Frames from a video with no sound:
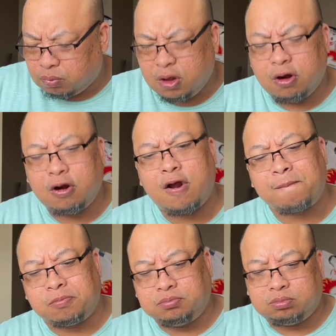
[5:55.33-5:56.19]

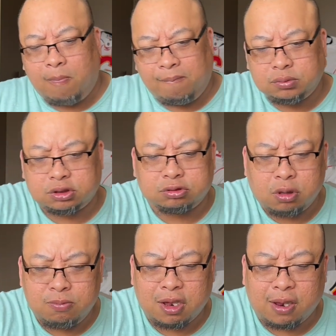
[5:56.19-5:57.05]
Sarap! So,
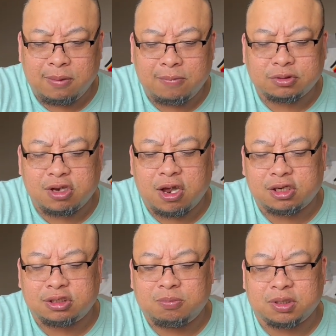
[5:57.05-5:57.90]
Sosom kami mo
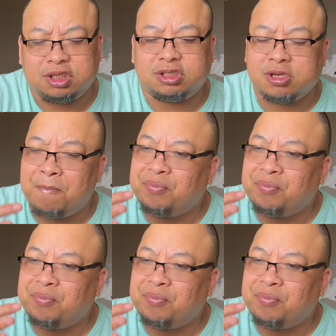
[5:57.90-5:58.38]
sa patis.